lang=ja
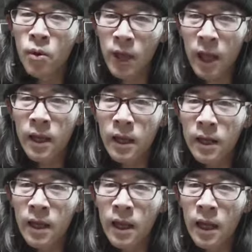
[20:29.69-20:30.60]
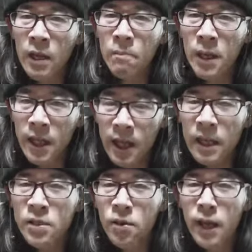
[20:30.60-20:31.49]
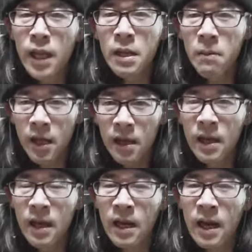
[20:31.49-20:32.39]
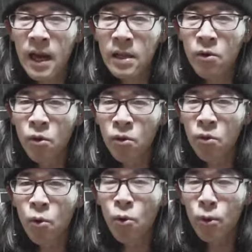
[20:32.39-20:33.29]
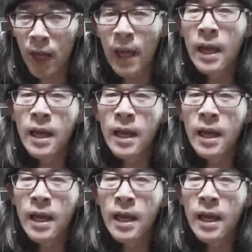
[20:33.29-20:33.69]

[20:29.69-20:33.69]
ね、えー、一般的なその電機メーカーというところで、